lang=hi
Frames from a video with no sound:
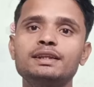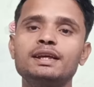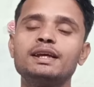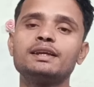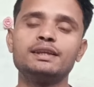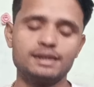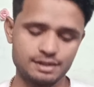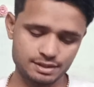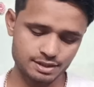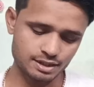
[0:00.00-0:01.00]
ये है कि
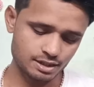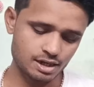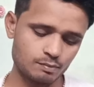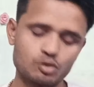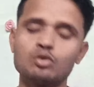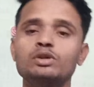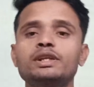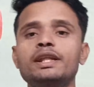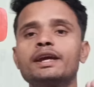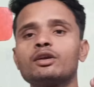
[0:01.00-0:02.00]
इसके अंदर आपको
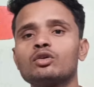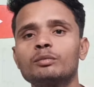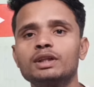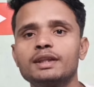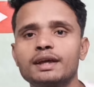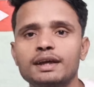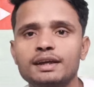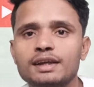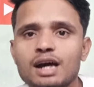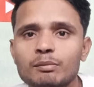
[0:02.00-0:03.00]
ये देखने को मिलता
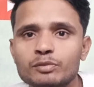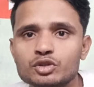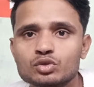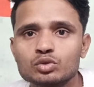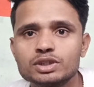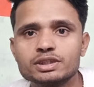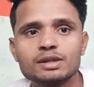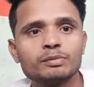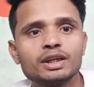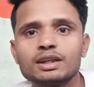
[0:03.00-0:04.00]
है आप इसको
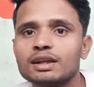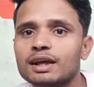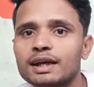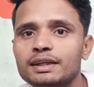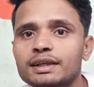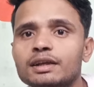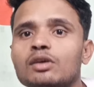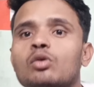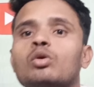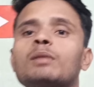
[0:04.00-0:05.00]
सिस्टम के अंदर लगाइए
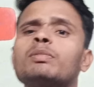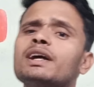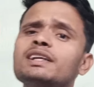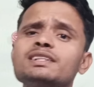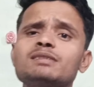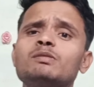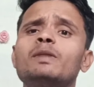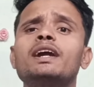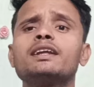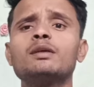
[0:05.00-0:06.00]
और आप कहीं से भी
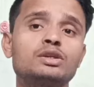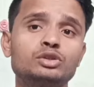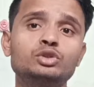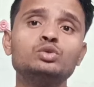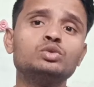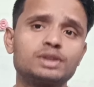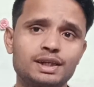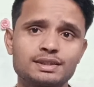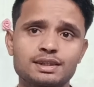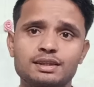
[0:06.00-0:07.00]
बैठ के यूज़
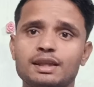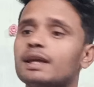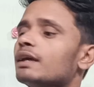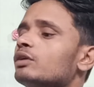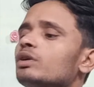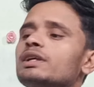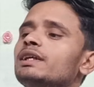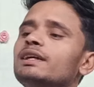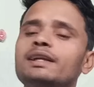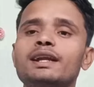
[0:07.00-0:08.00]
कर सकते हैं क्योंकि
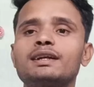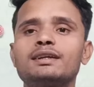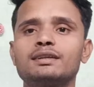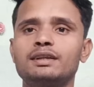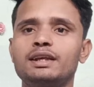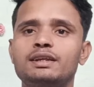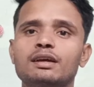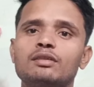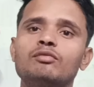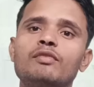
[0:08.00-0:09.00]
ये डायरेक्ट
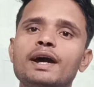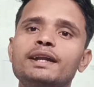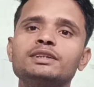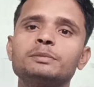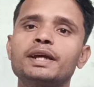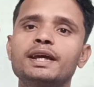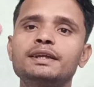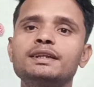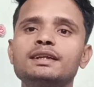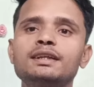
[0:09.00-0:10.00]
देखिए वायर इसमें है
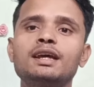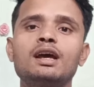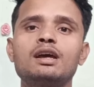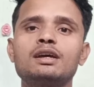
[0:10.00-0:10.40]
ही नहीं